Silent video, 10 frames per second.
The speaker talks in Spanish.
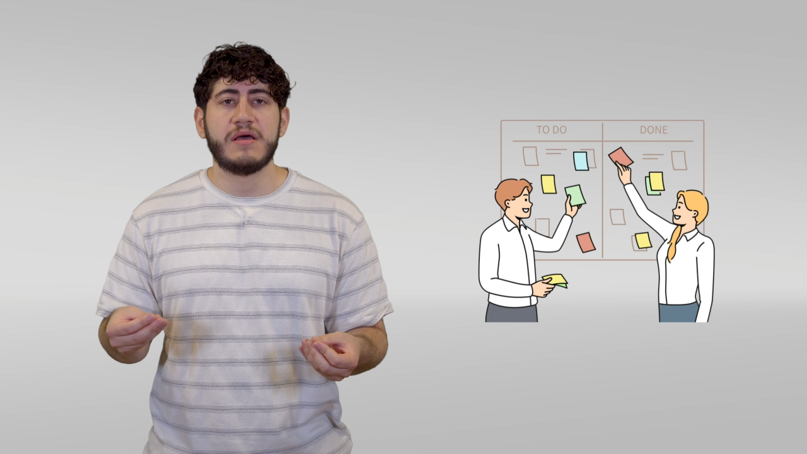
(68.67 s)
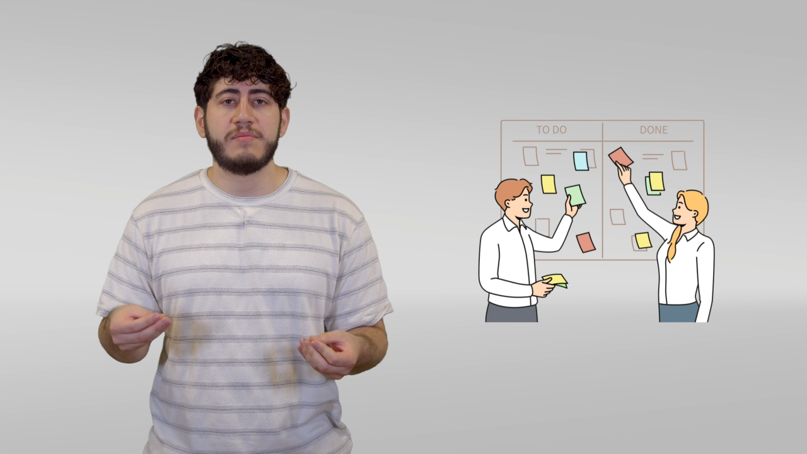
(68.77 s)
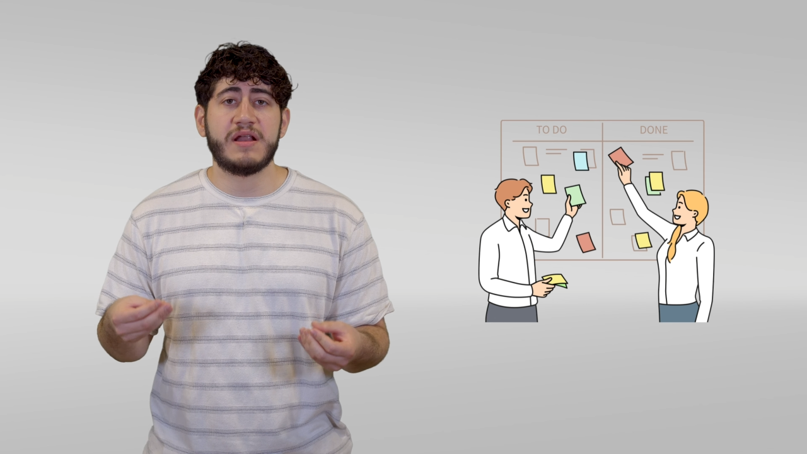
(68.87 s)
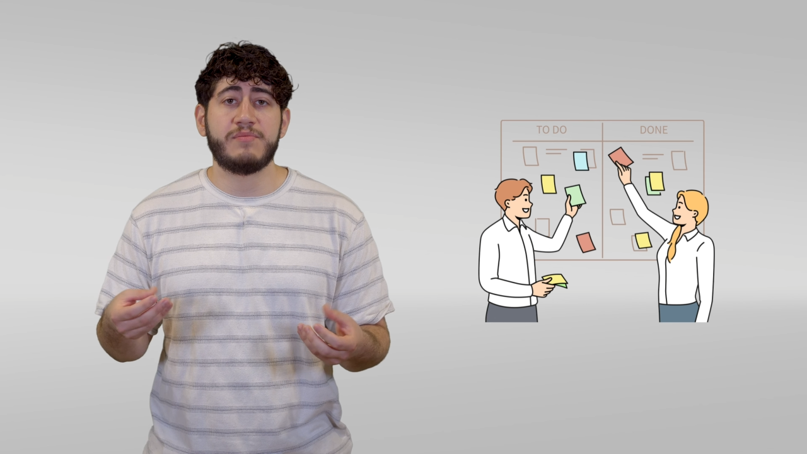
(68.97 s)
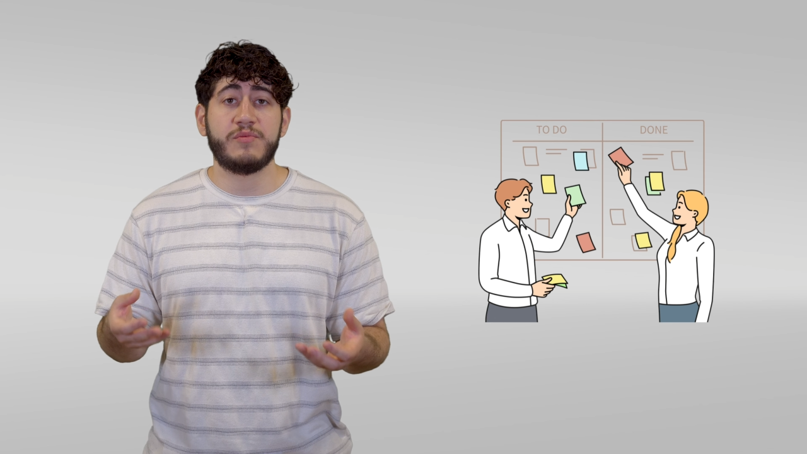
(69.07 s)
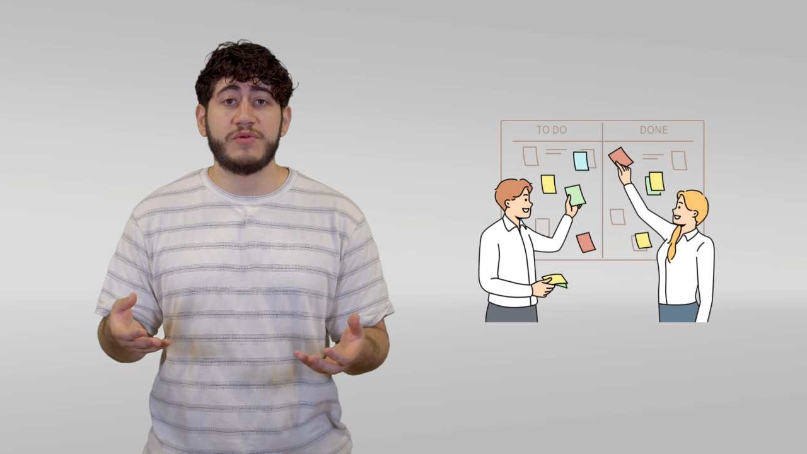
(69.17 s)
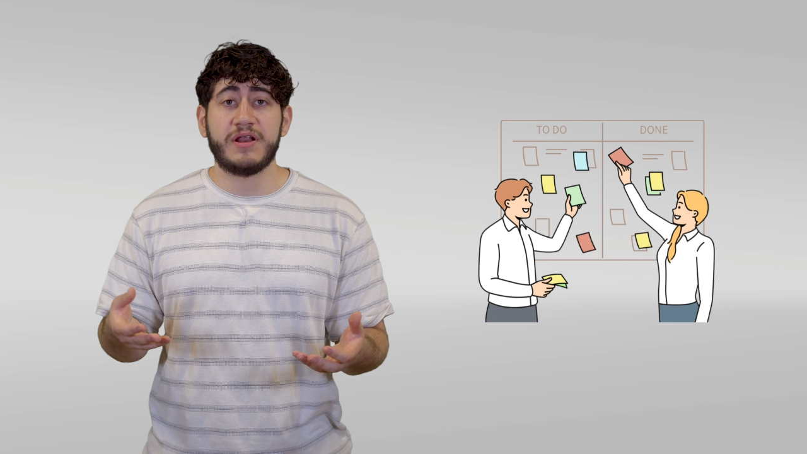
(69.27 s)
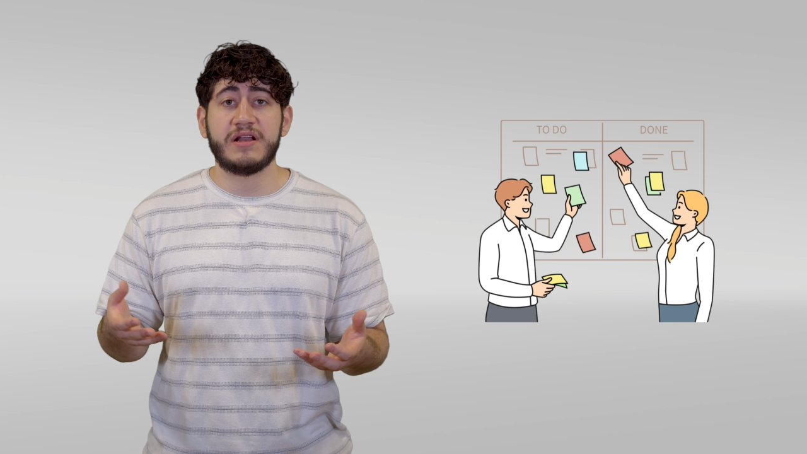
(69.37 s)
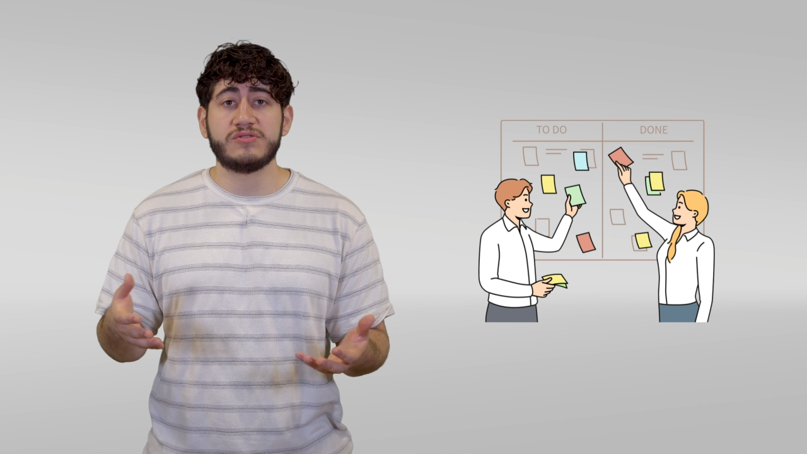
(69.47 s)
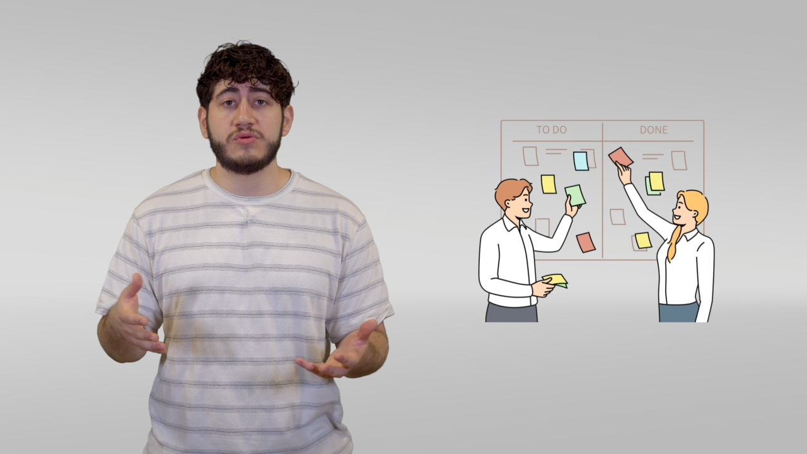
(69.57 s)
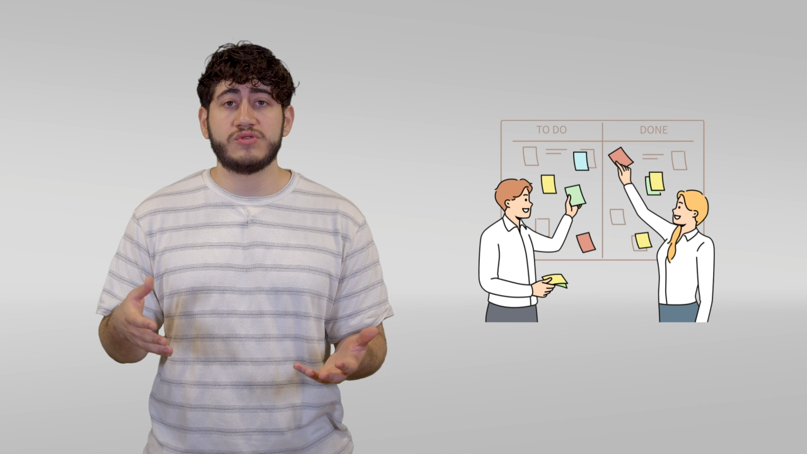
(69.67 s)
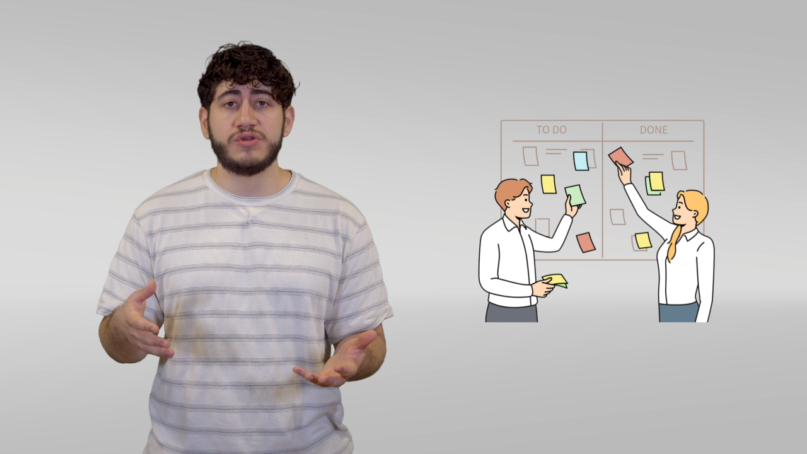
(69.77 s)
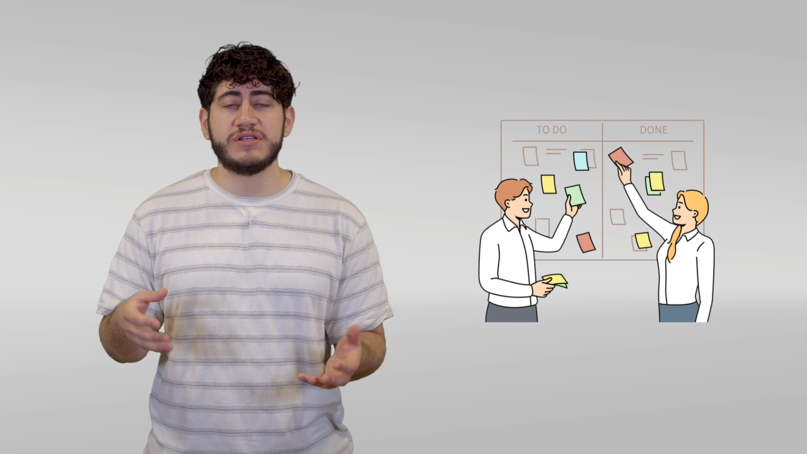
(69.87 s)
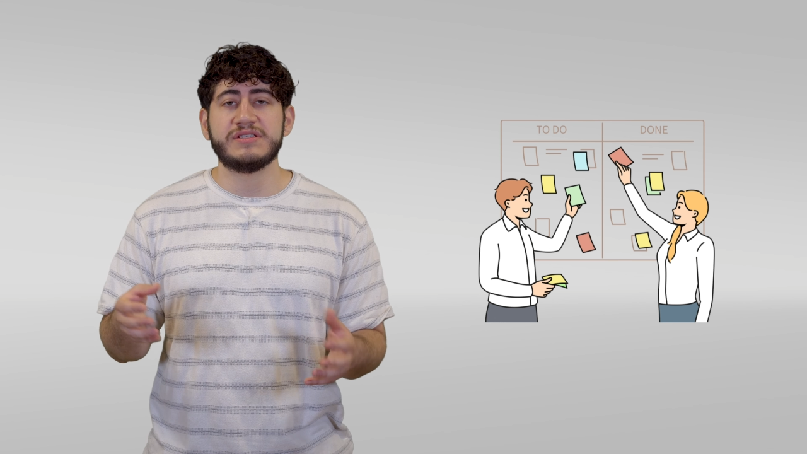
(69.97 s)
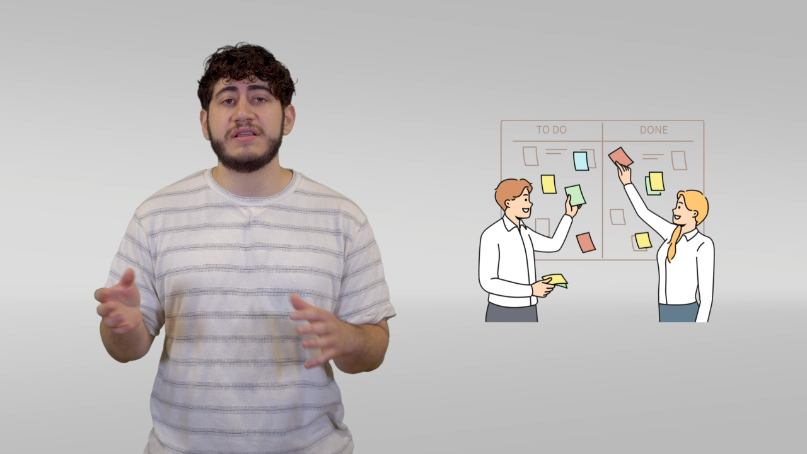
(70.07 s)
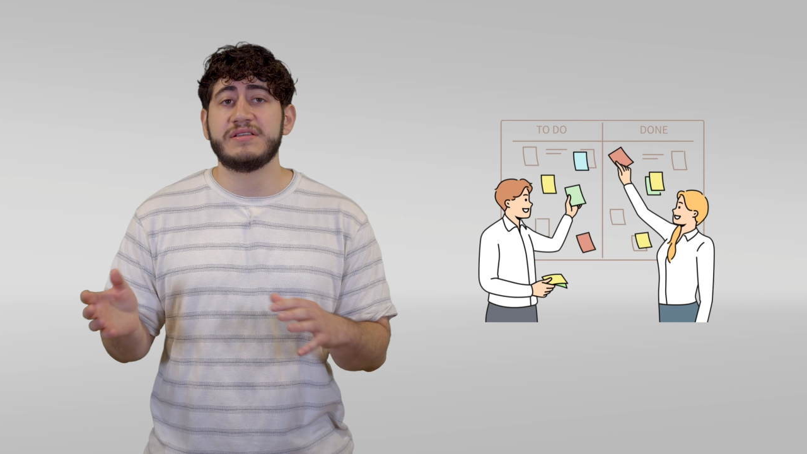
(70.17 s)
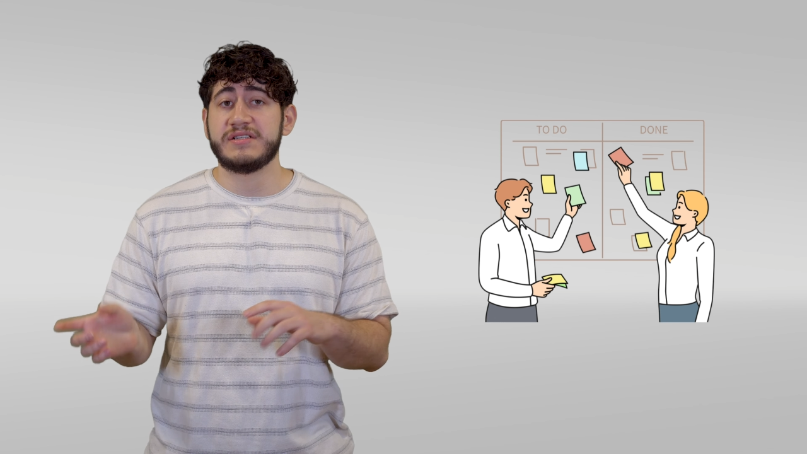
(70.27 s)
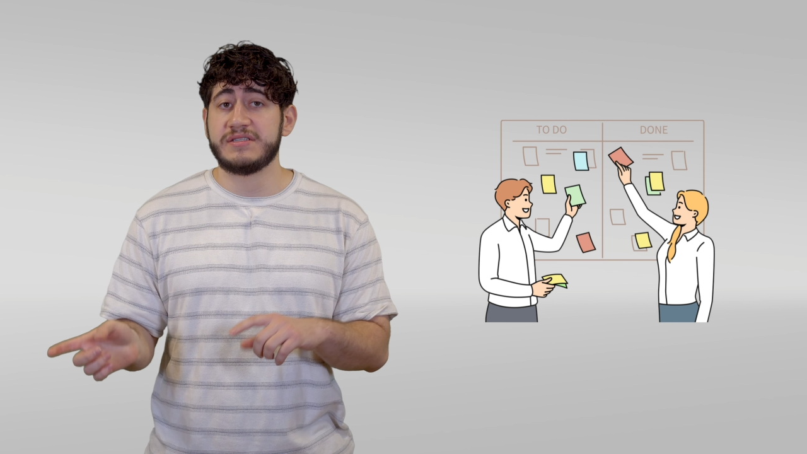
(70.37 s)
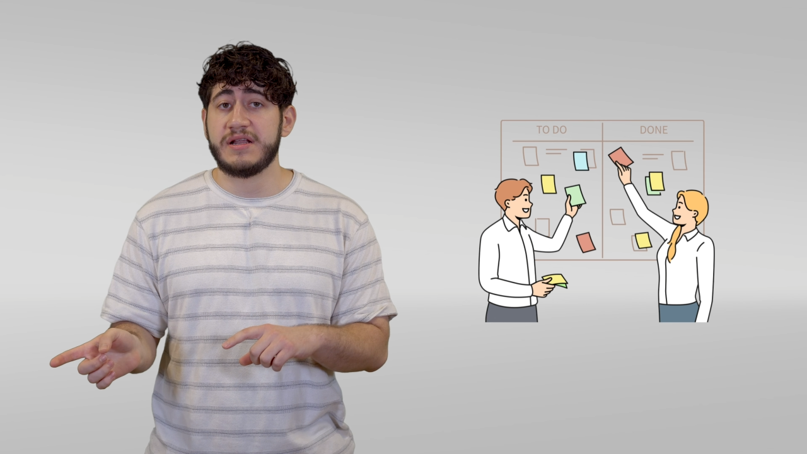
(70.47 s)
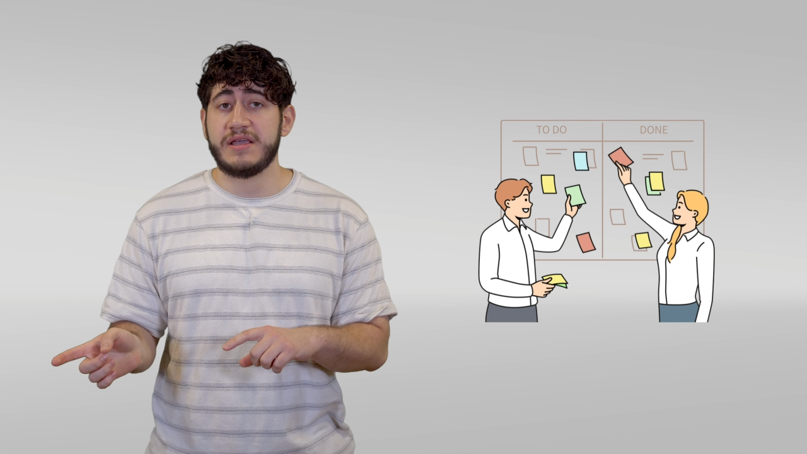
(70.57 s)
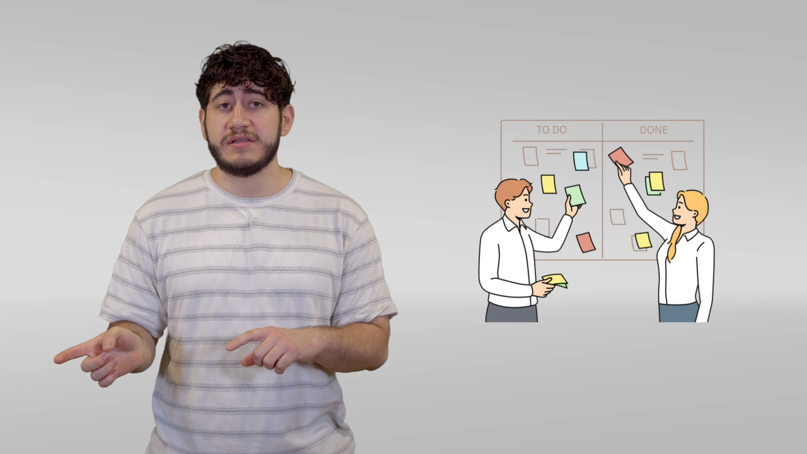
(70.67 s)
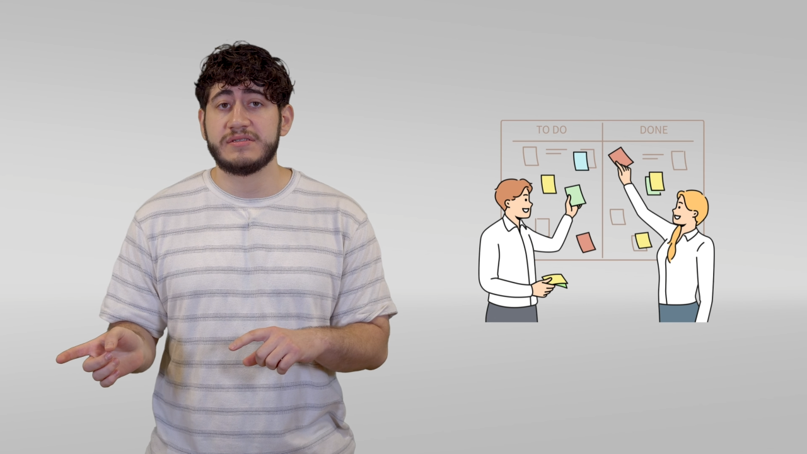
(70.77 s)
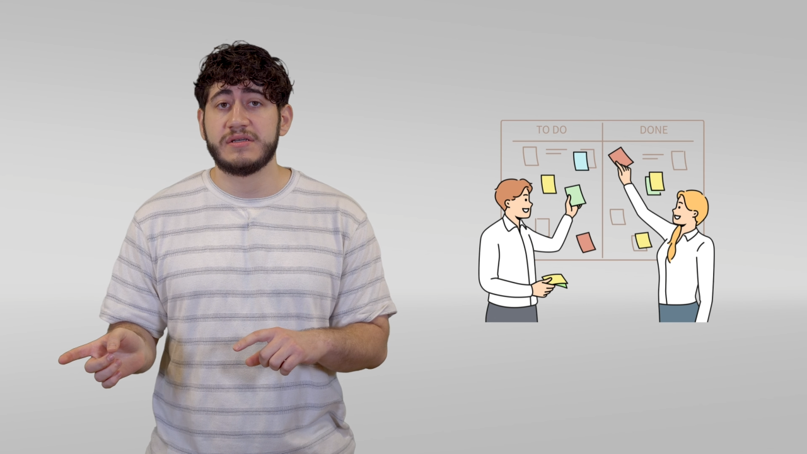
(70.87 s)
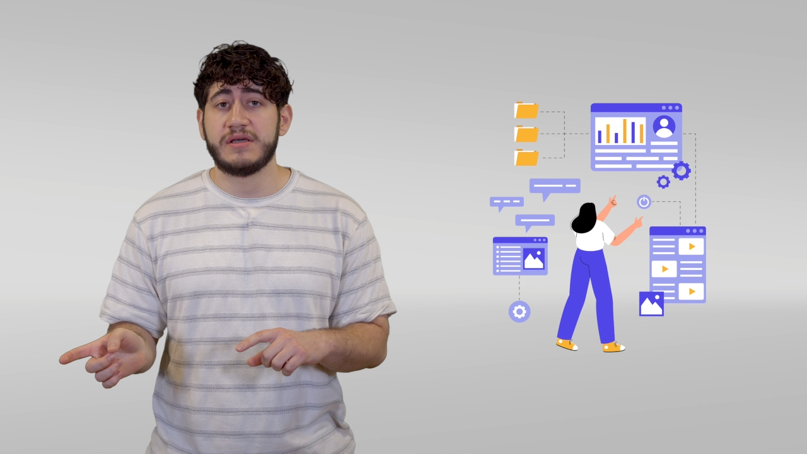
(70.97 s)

para proponer las soluciones a dichas tareas.